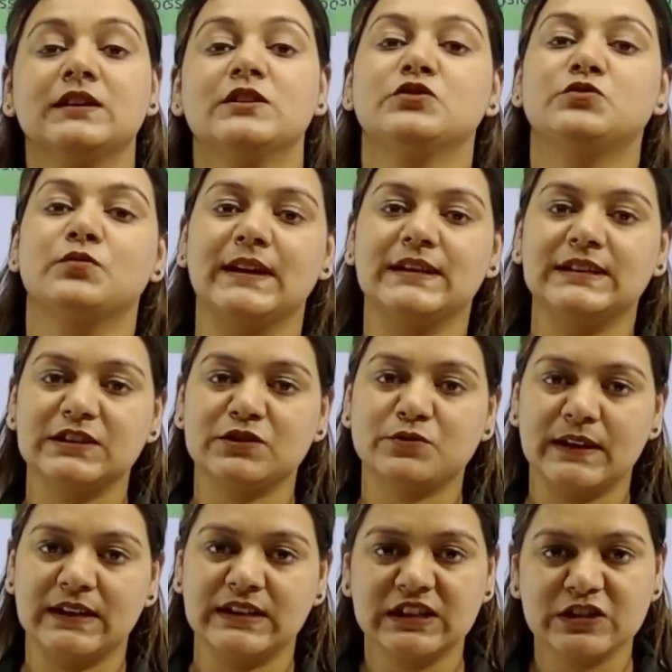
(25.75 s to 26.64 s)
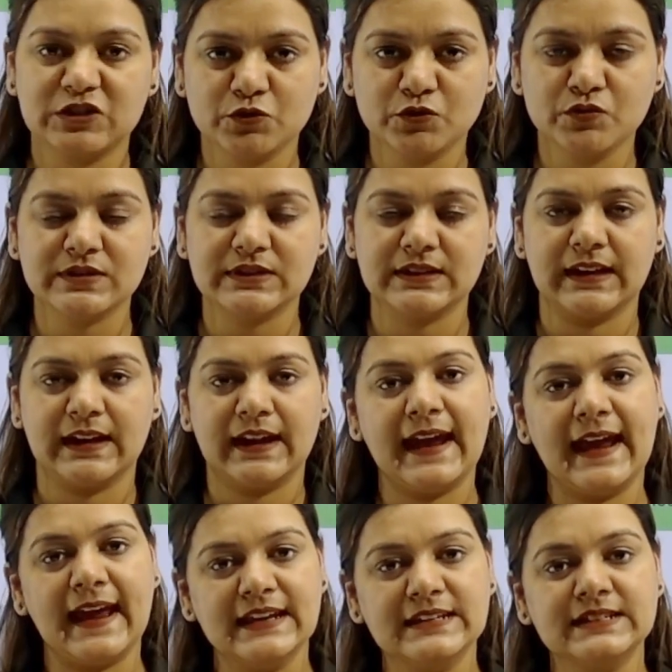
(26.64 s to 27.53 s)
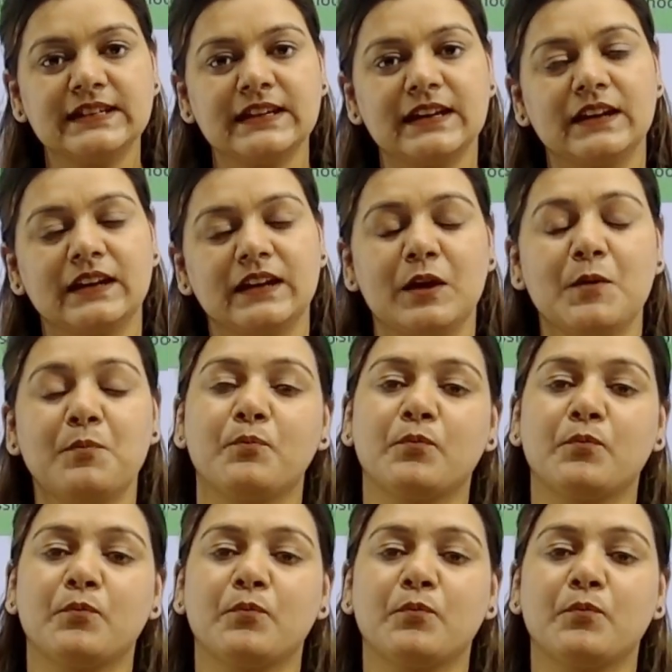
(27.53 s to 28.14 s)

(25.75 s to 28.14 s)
2022 से एनडीए ने